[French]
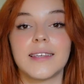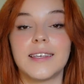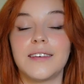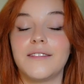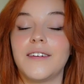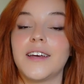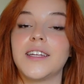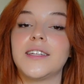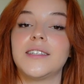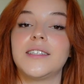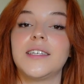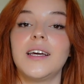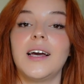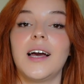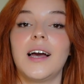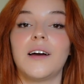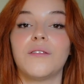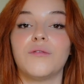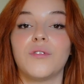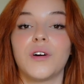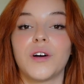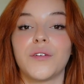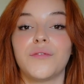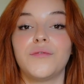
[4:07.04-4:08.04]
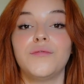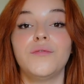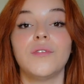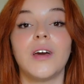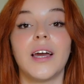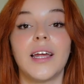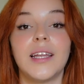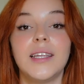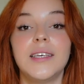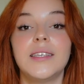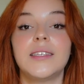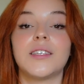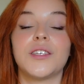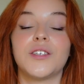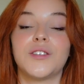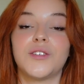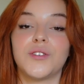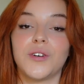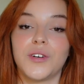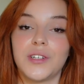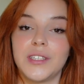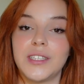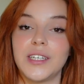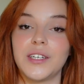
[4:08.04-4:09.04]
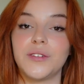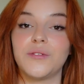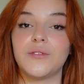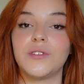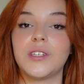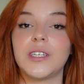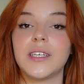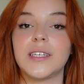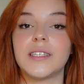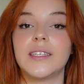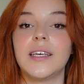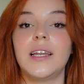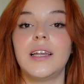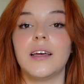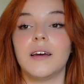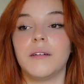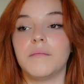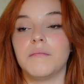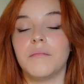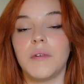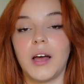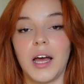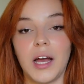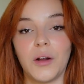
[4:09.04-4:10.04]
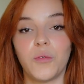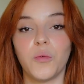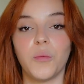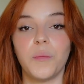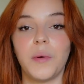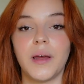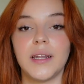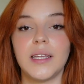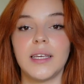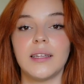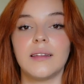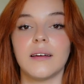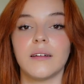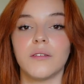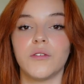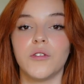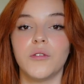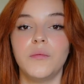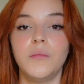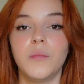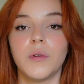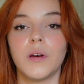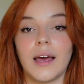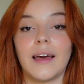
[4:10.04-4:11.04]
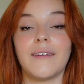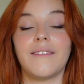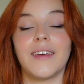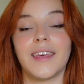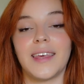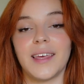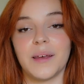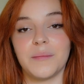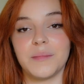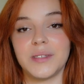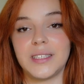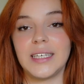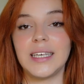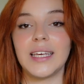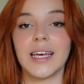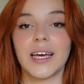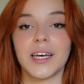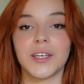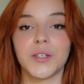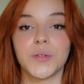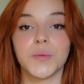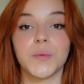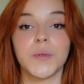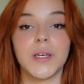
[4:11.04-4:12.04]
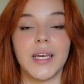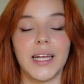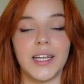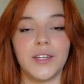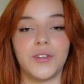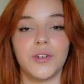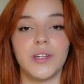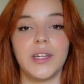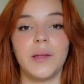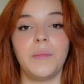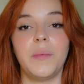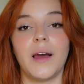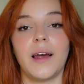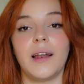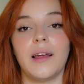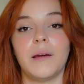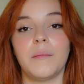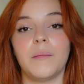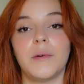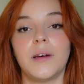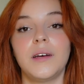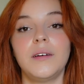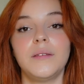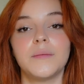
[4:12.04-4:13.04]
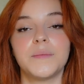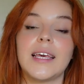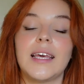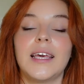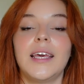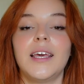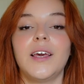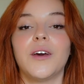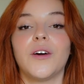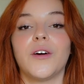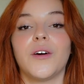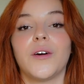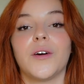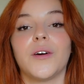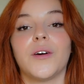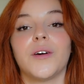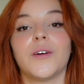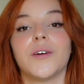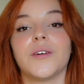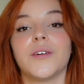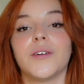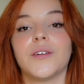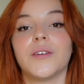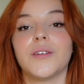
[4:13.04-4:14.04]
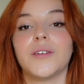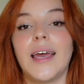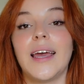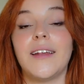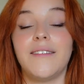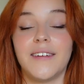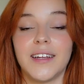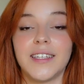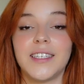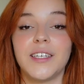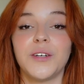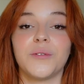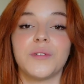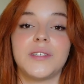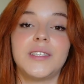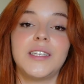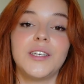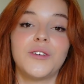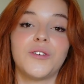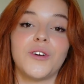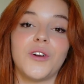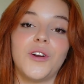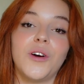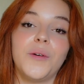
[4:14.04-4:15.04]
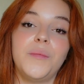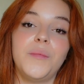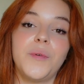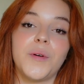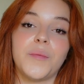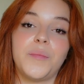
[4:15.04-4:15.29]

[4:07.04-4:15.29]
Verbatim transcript: qui va dire avoir vu Alice sortir de chez elle accompagnée d'un homme, avec un petit garçon qu'elle tenait par la main. Et euh, elle va dire aussi que l'homme